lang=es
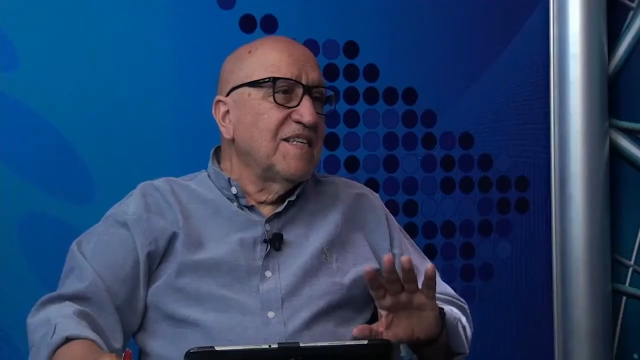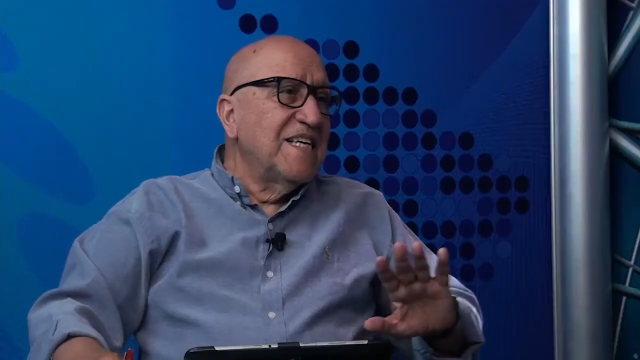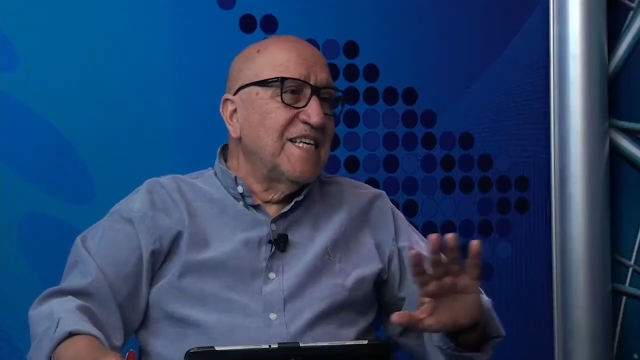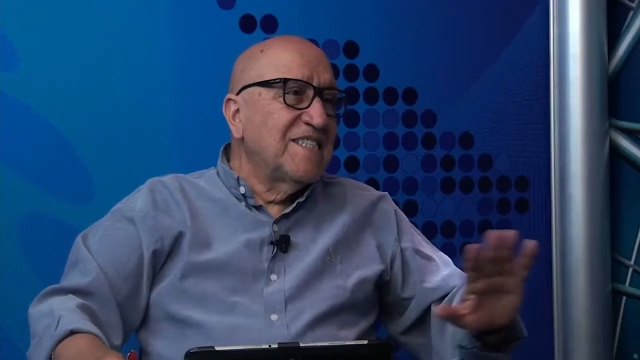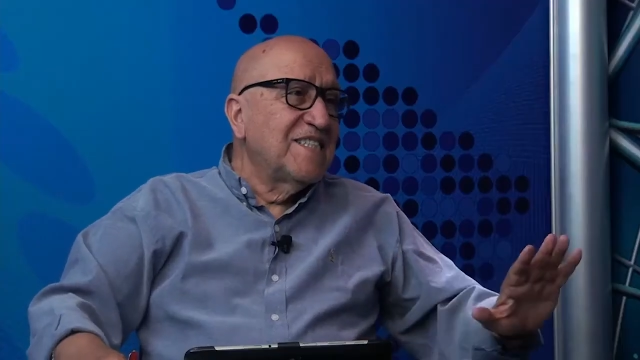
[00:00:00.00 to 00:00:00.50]

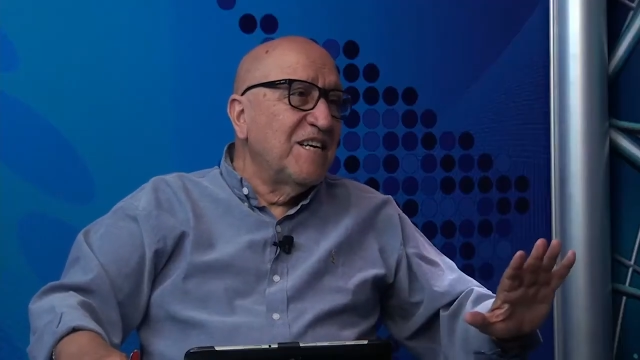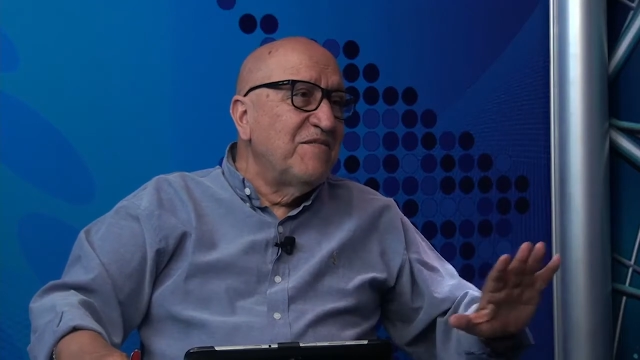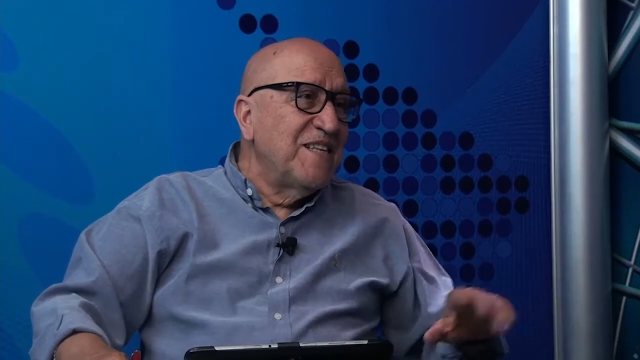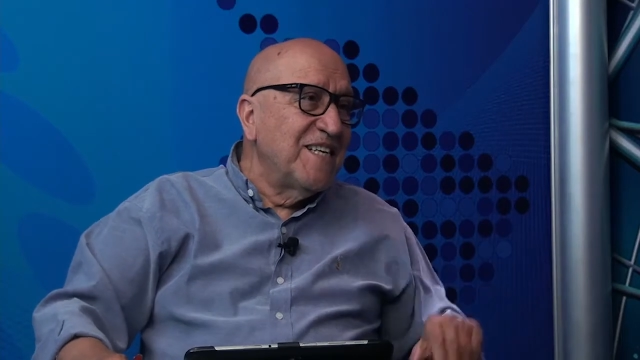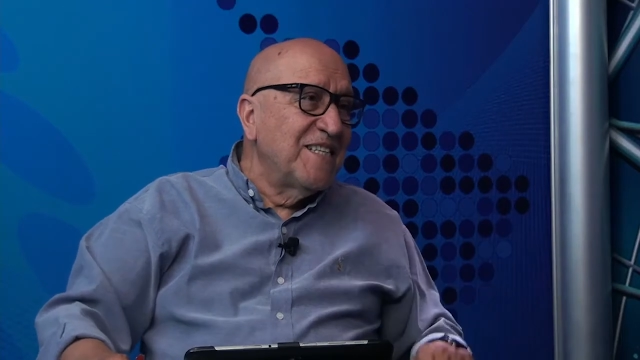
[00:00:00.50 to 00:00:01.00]
es
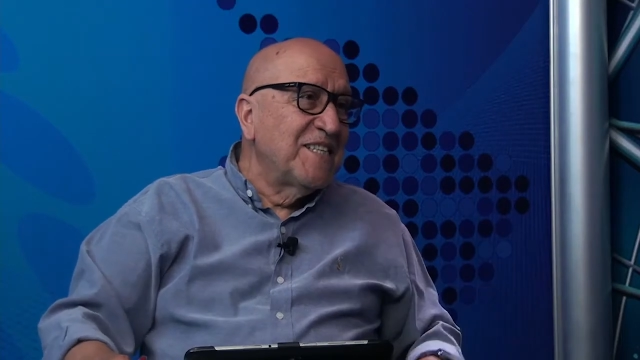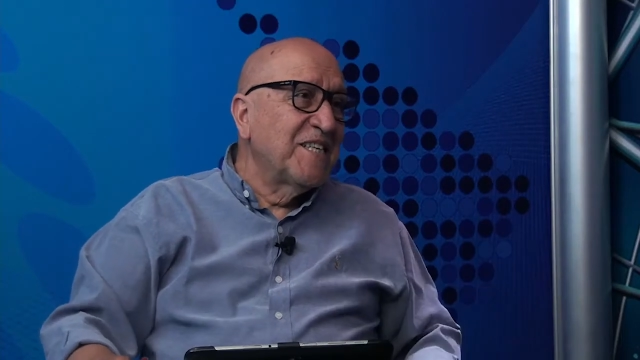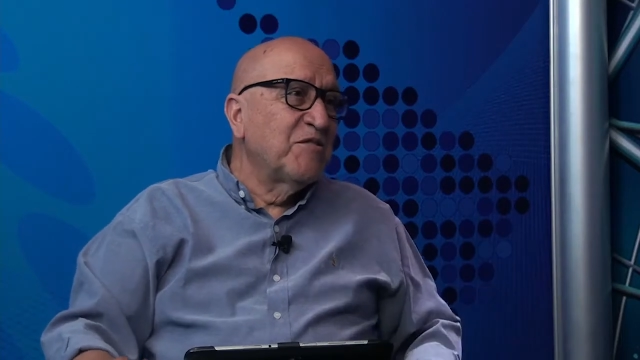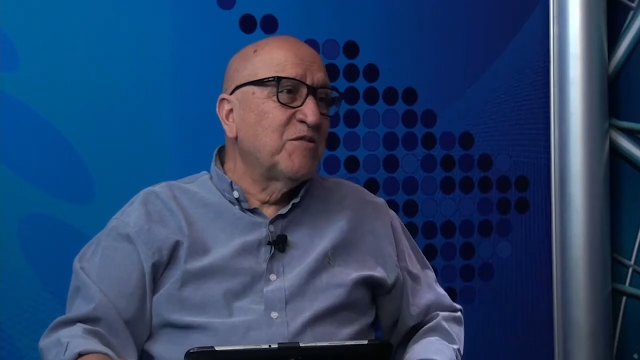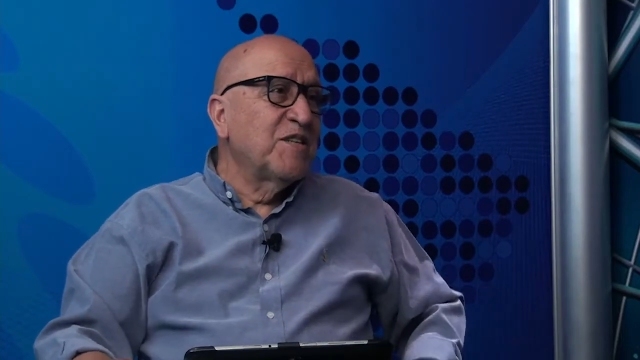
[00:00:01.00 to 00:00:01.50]

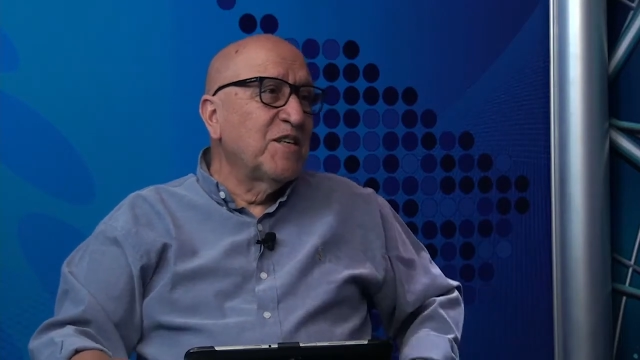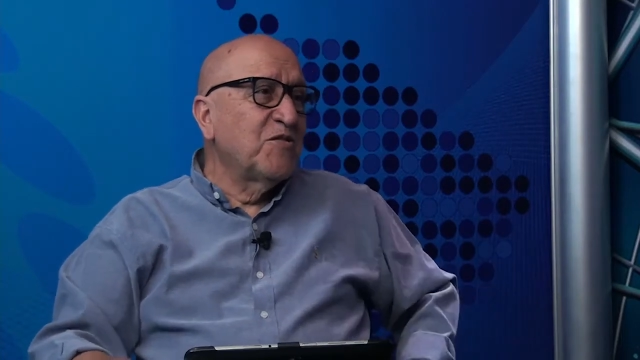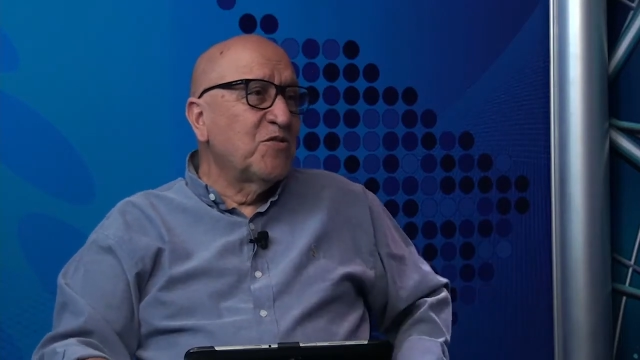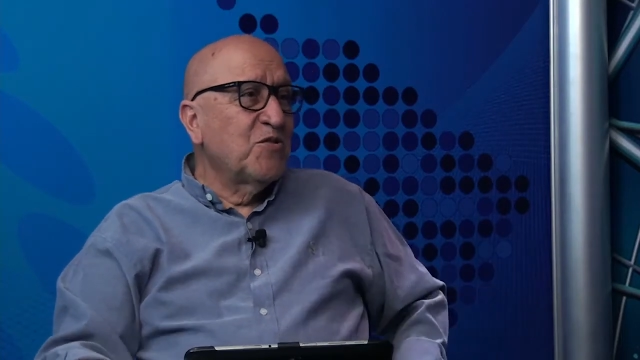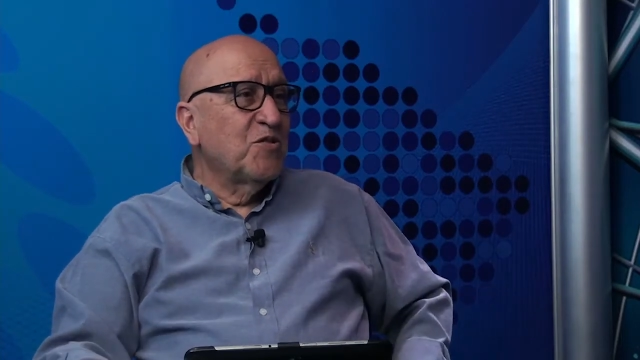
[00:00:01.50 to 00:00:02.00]
evidente que usted no